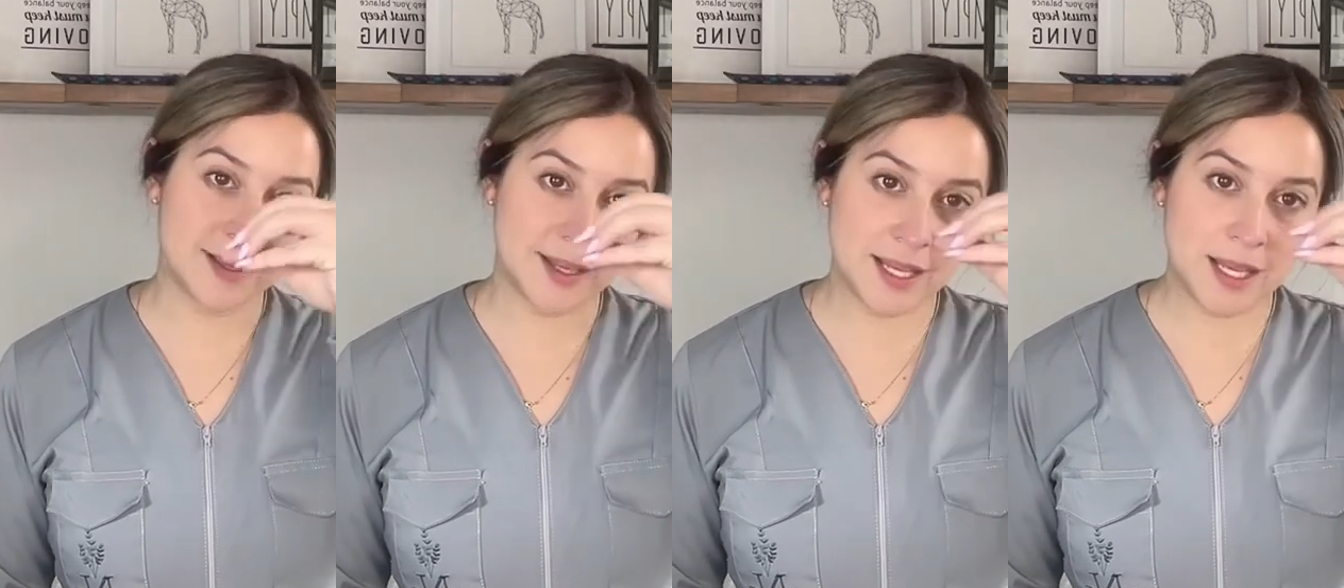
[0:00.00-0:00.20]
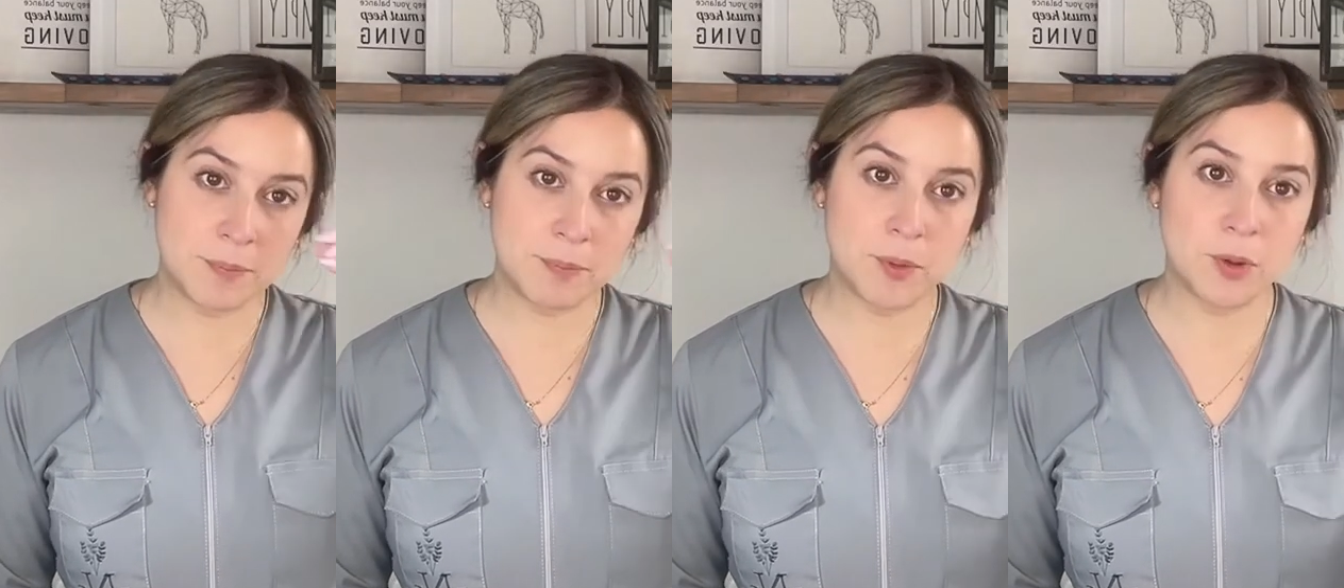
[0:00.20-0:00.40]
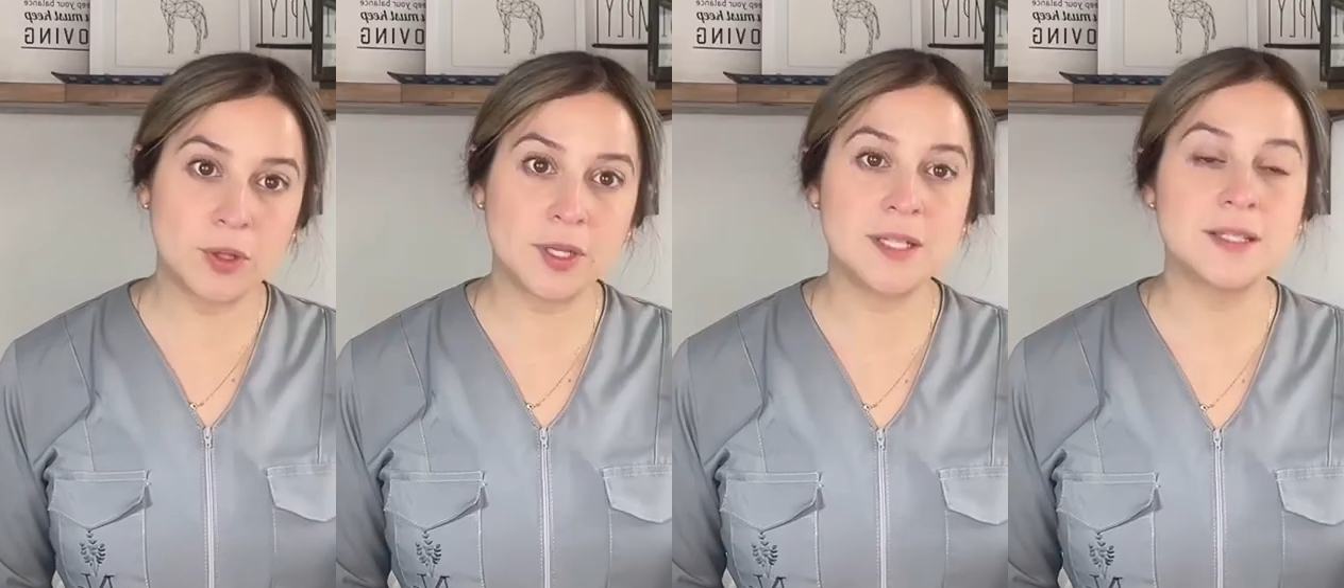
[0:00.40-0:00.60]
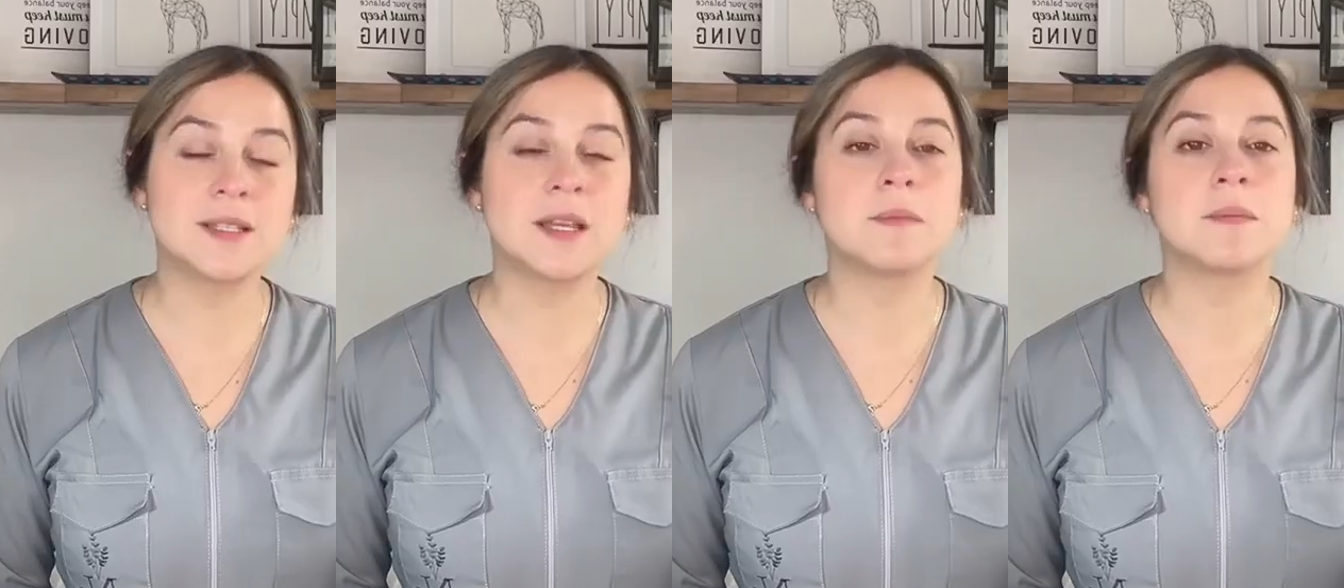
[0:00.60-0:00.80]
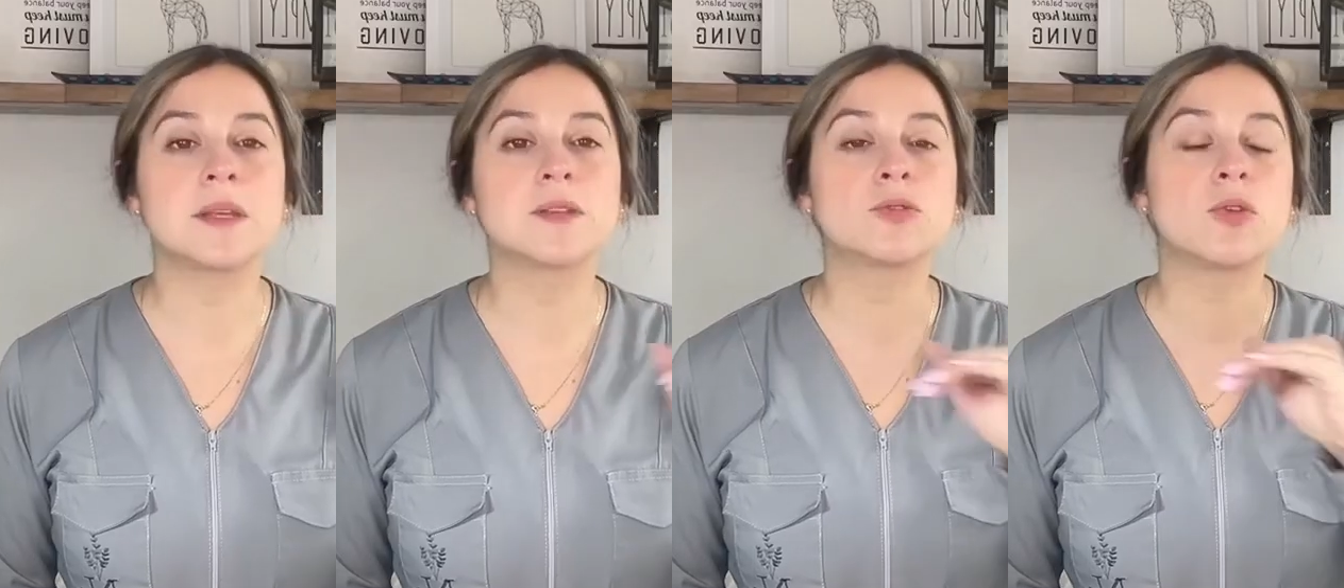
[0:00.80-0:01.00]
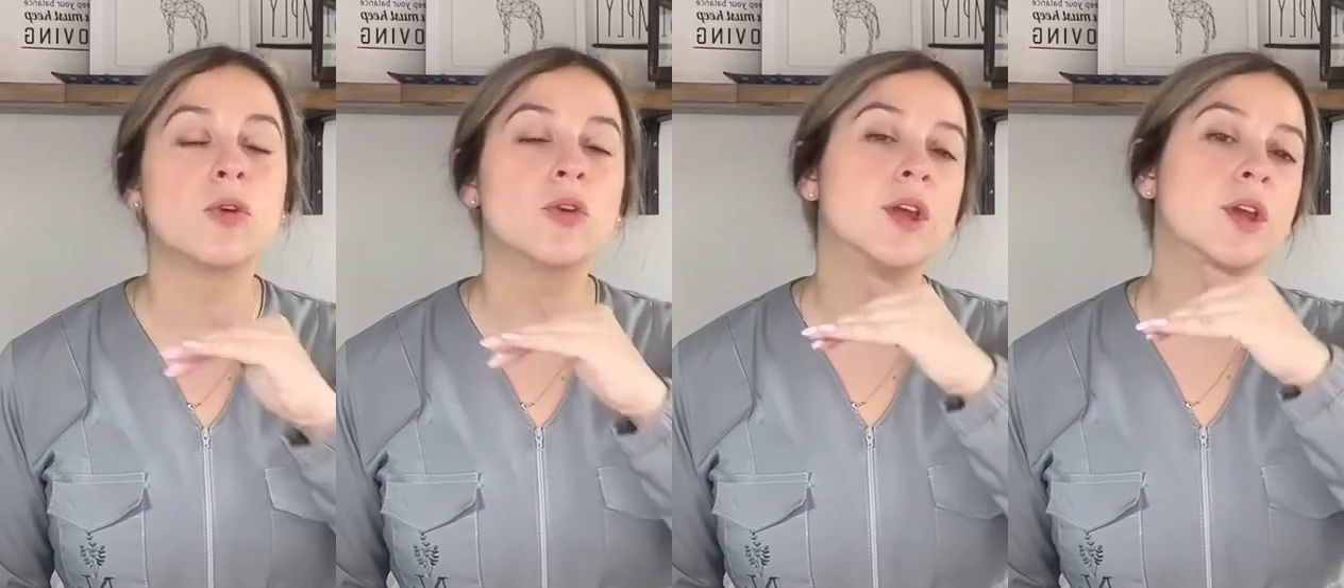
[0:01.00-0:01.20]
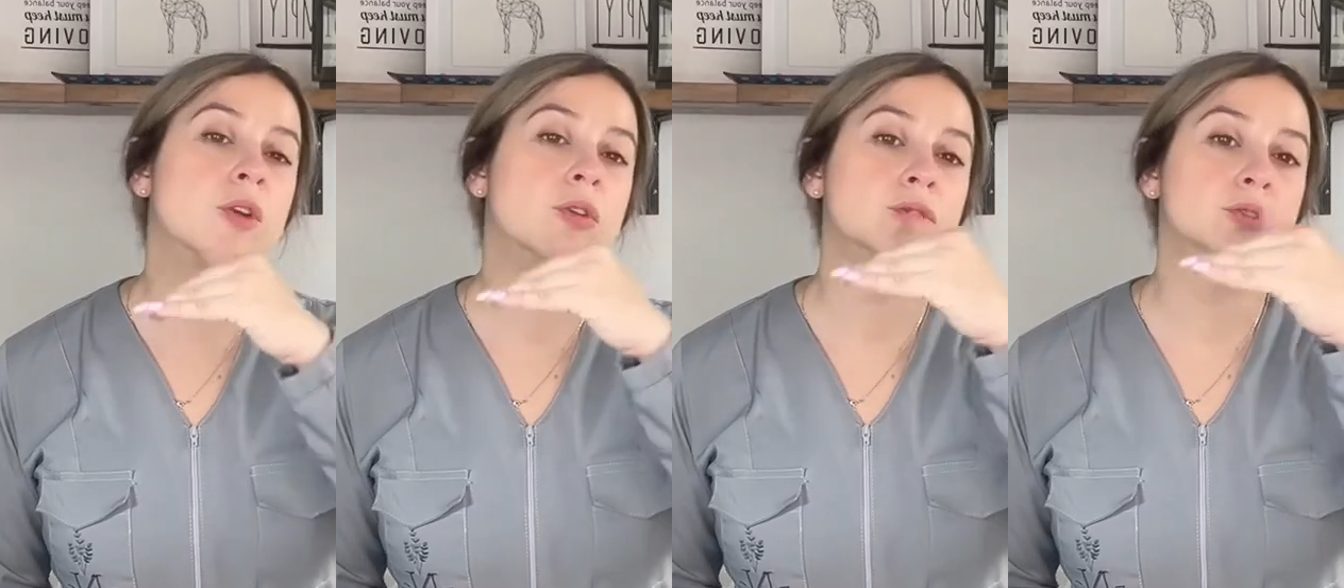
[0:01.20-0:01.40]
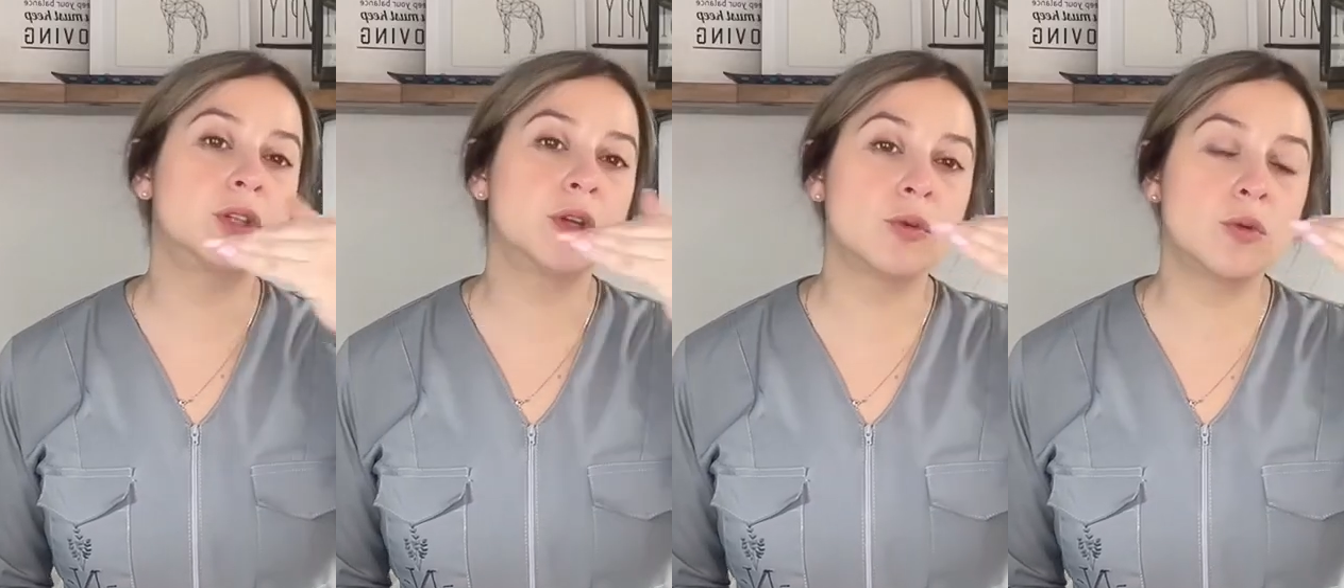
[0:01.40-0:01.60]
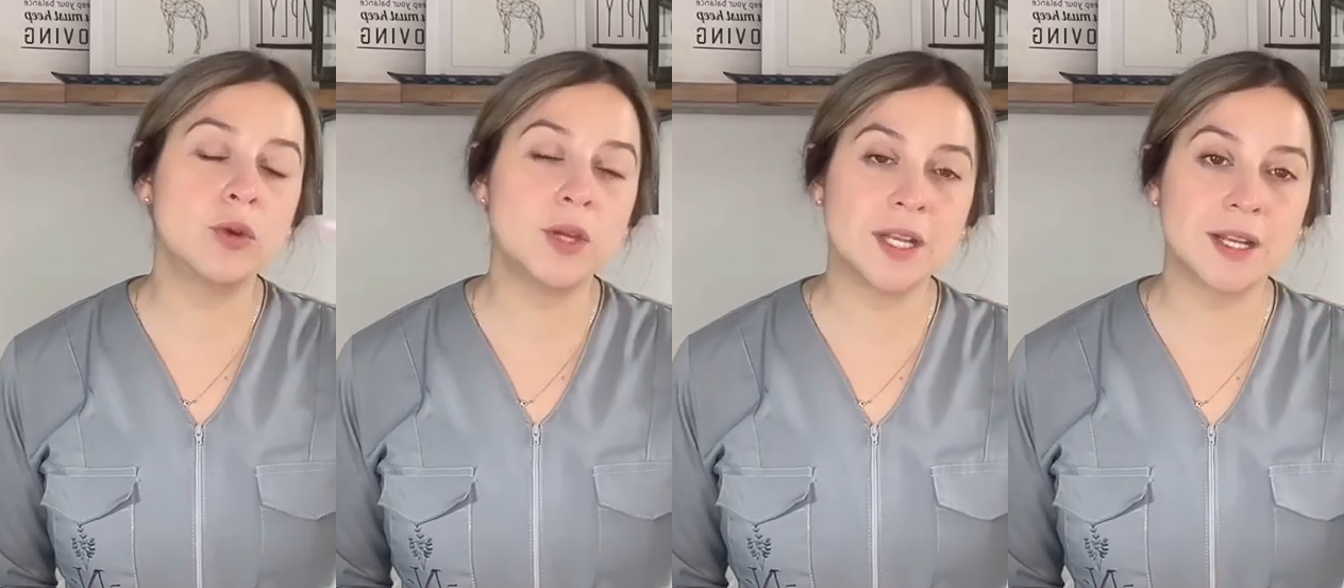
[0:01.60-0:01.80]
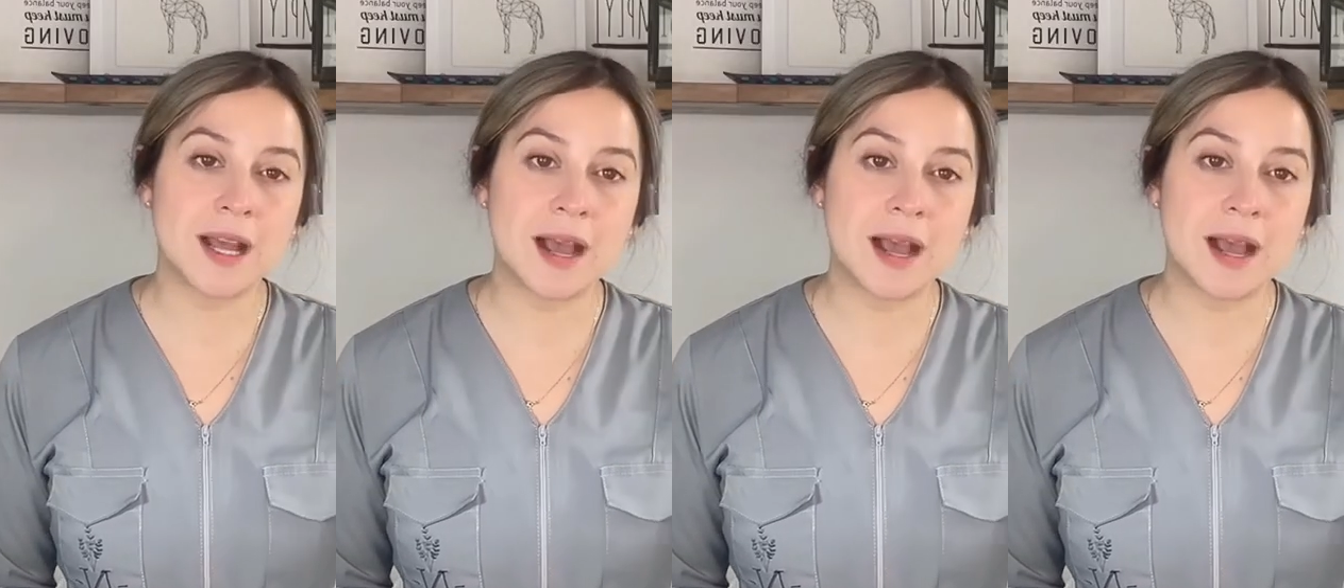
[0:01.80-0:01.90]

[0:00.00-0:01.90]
hipoglicemia, o de contribuir